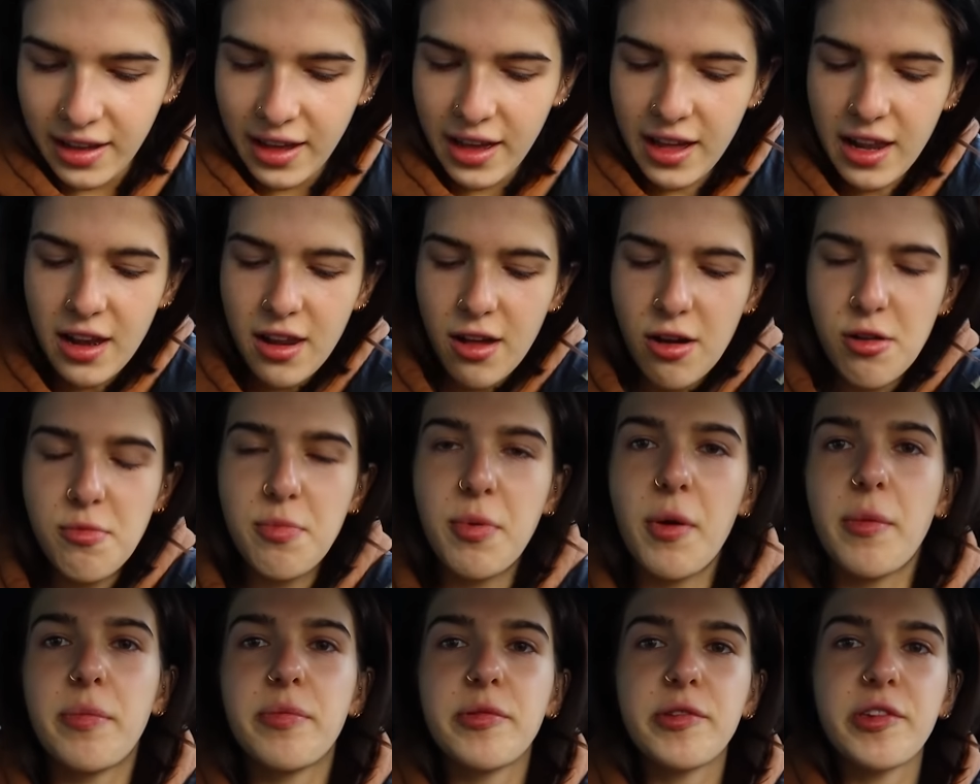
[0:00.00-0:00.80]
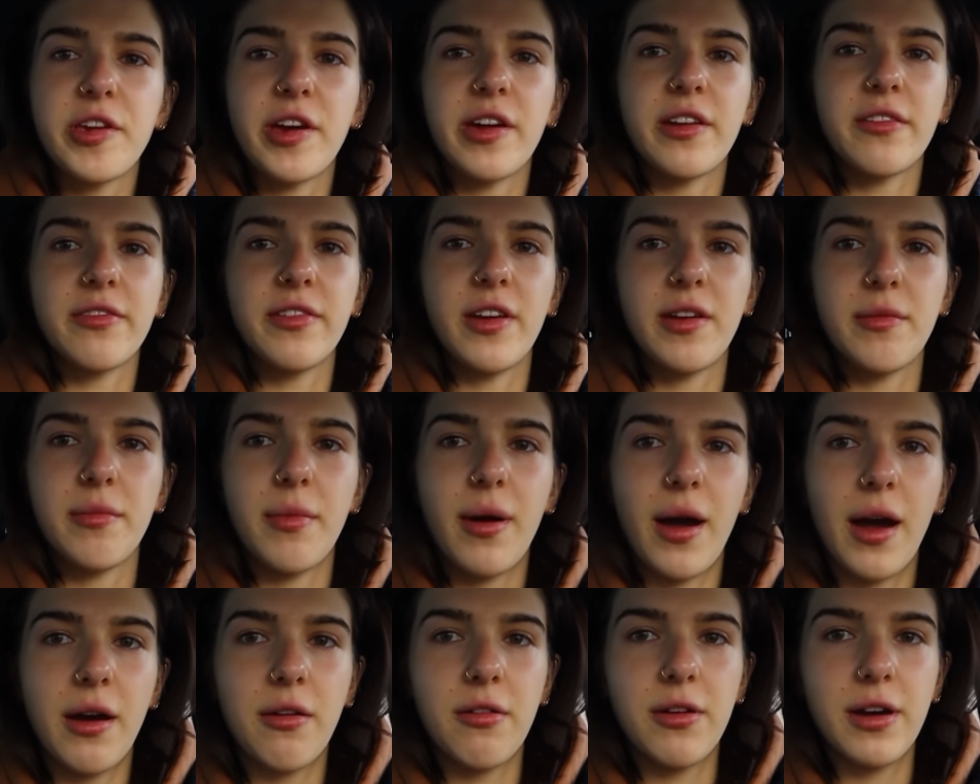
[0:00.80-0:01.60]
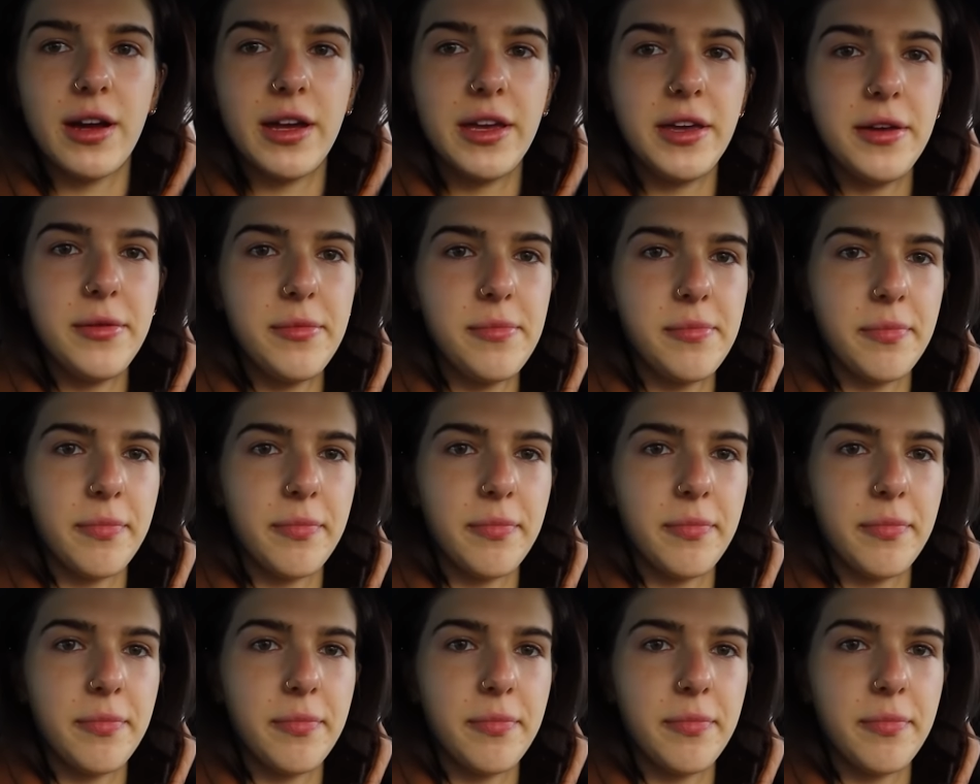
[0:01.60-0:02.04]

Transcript: Hello po przerwie małej.